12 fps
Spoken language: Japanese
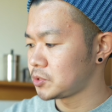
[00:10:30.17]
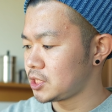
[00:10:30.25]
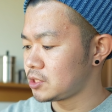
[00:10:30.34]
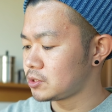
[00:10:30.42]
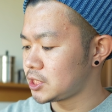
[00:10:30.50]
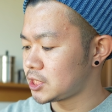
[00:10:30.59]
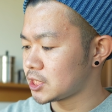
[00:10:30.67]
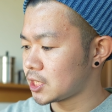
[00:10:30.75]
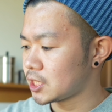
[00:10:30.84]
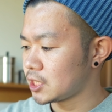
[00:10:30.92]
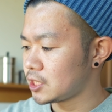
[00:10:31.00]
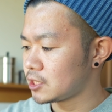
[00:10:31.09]
肉に
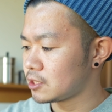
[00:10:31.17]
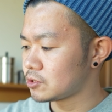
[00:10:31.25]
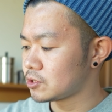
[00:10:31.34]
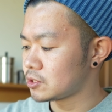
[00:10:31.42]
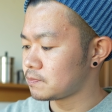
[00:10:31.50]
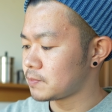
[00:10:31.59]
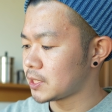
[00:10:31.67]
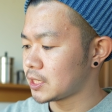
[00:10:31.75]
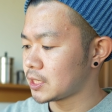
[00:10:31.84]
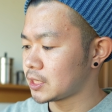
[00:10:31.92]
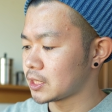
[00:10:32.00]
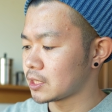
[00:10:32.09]
力入れてるスーパー
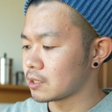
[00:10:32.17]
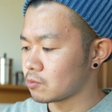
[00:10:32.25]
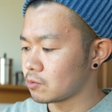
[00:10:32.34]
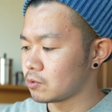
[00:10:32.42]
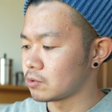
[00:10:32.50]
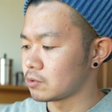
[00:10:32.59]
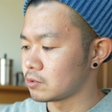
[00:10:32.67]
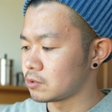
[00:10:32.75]
なんかだと、